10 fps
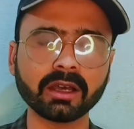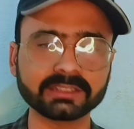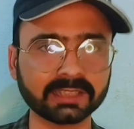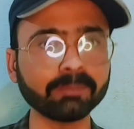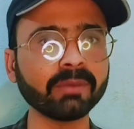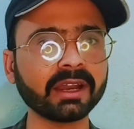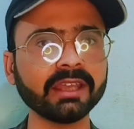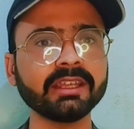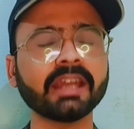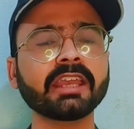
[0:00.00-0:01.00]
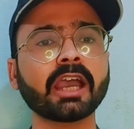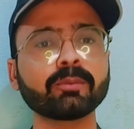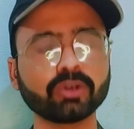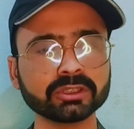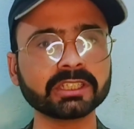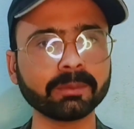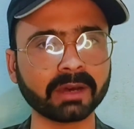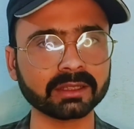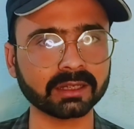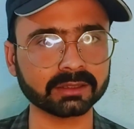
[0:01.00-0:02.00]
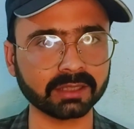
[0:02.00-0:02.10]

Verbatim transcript: सब मेरीन यानी कि आबदोज़ की बात करते